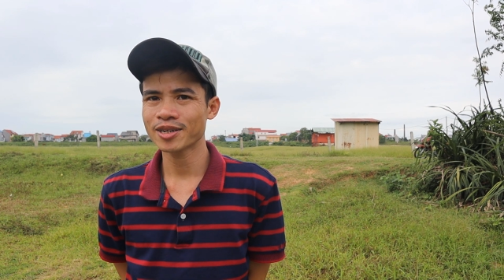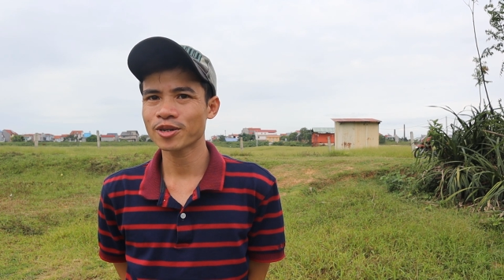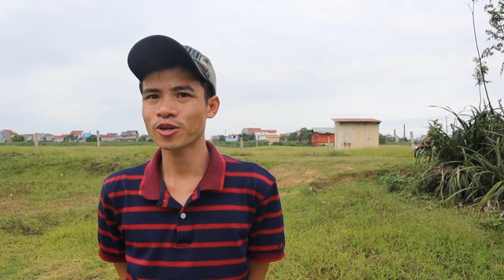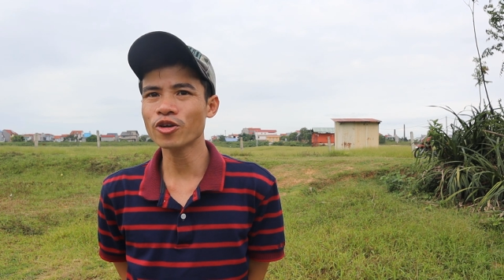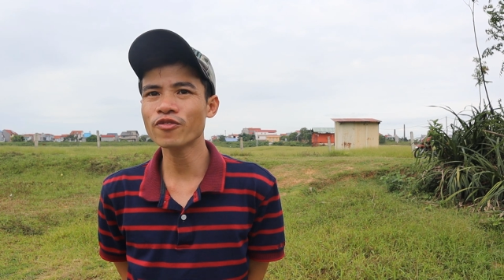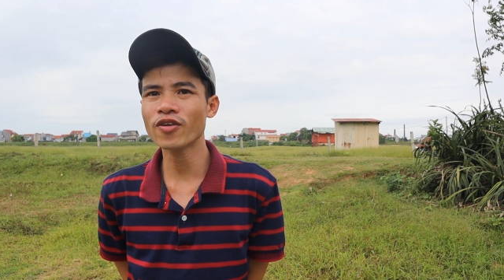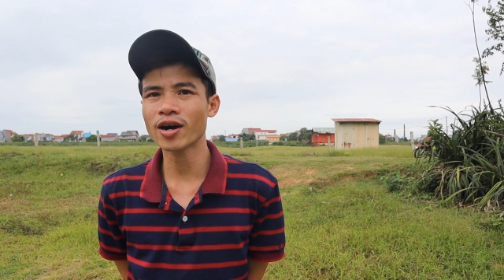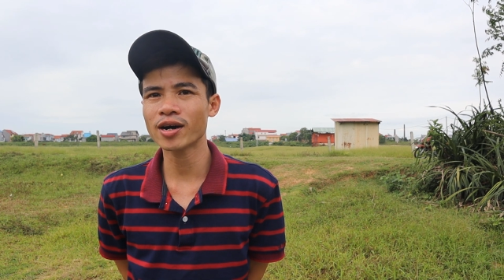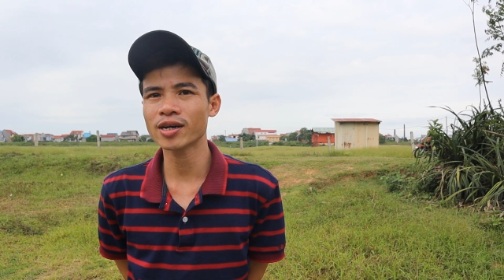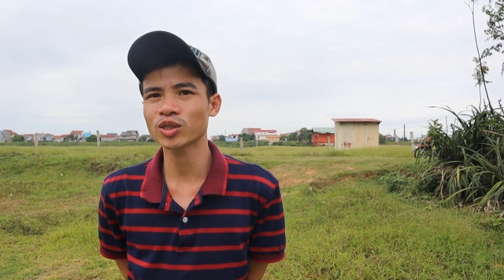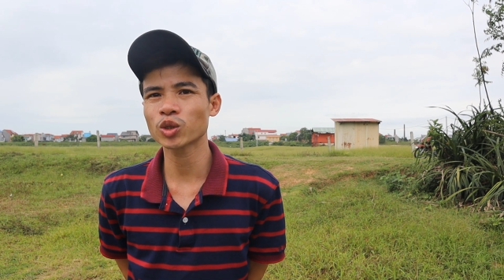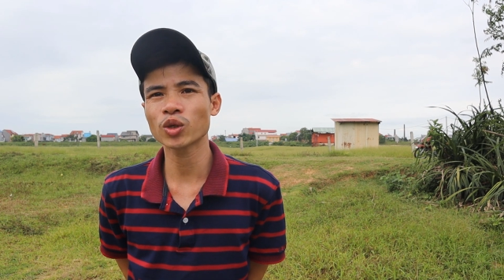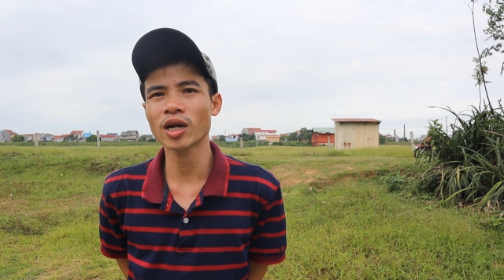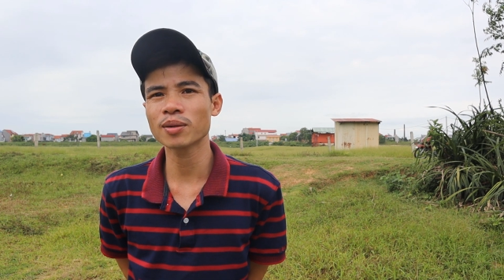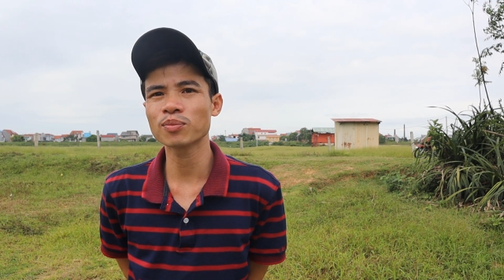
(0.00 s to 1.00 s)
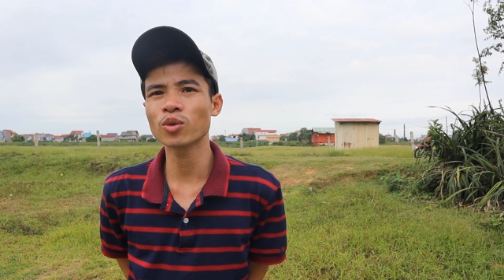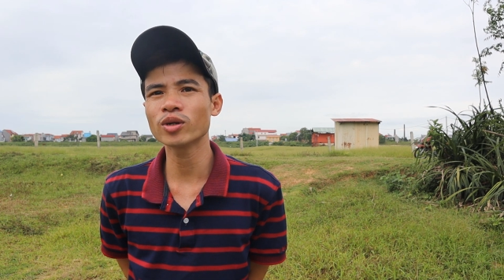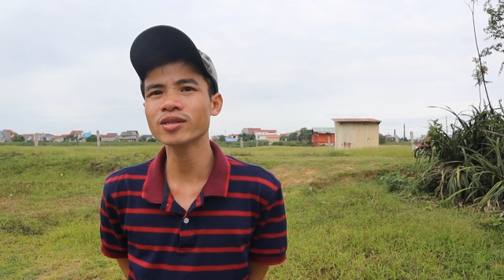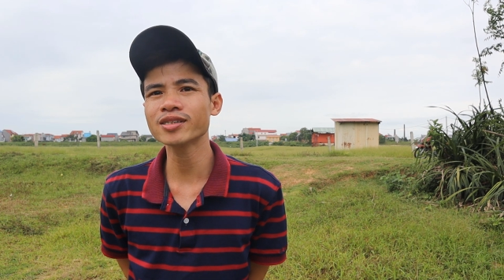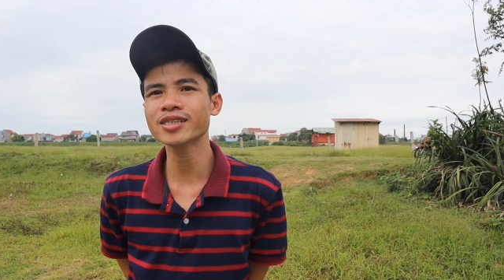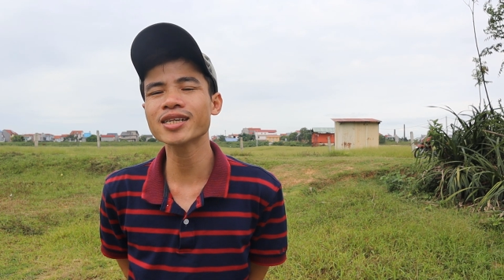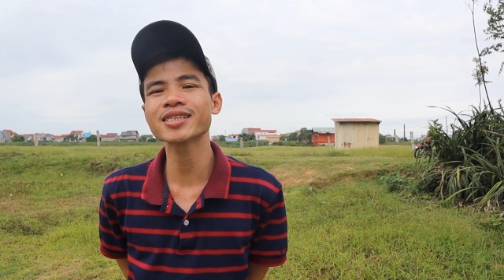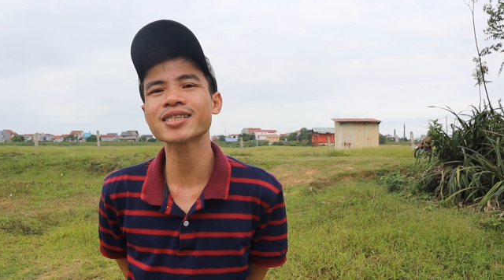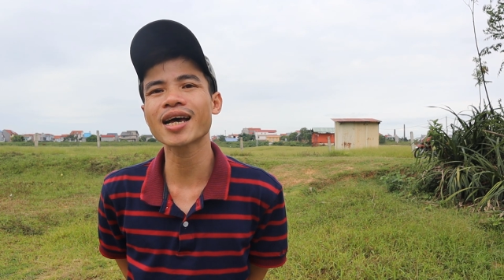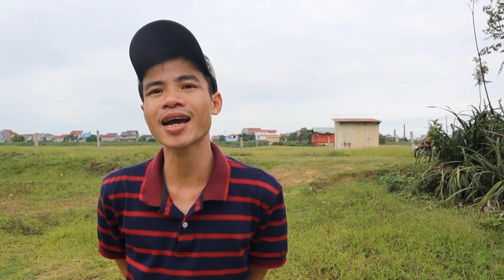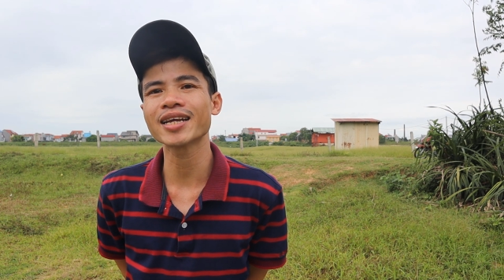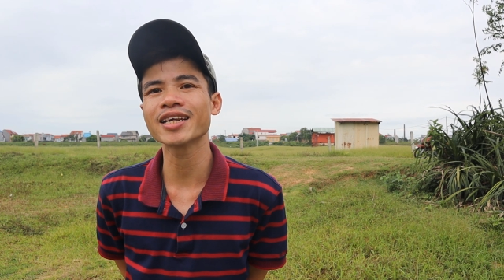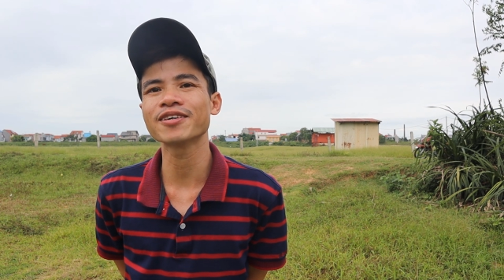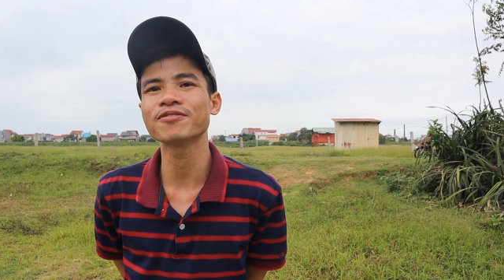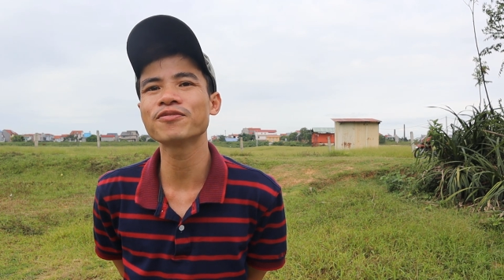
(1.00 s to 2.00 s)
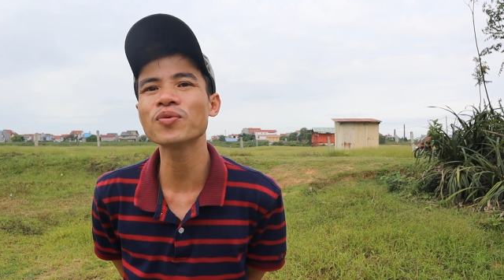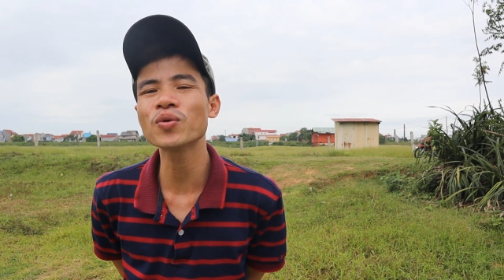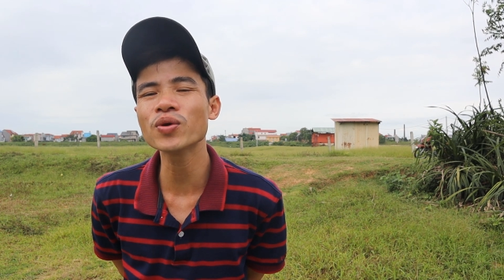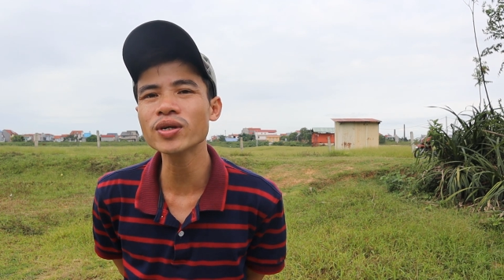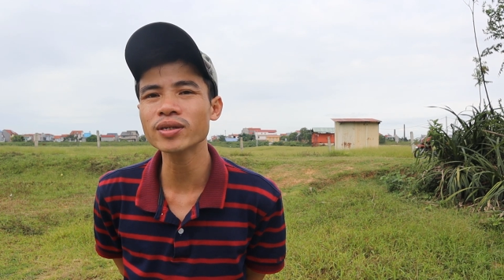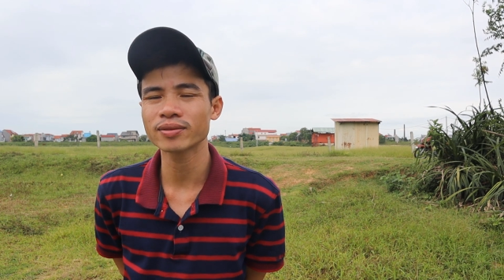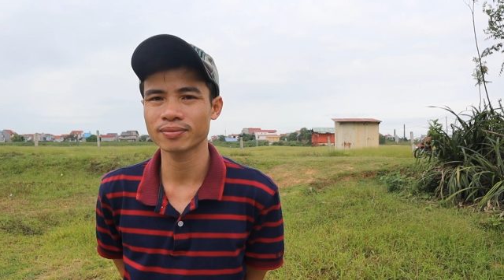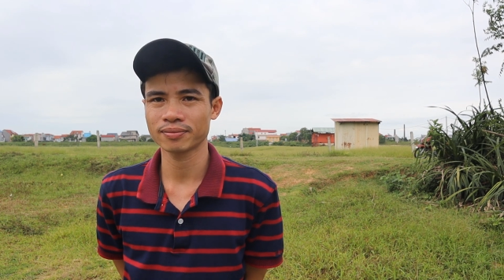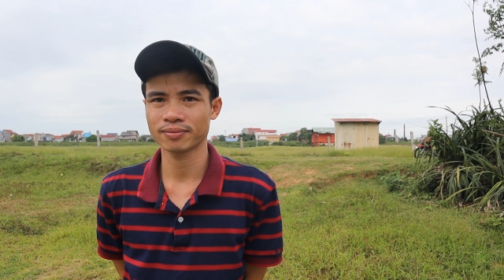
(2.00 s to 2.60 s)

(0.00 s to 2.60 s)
Có vợ rồi lại muốn chân dài để vui.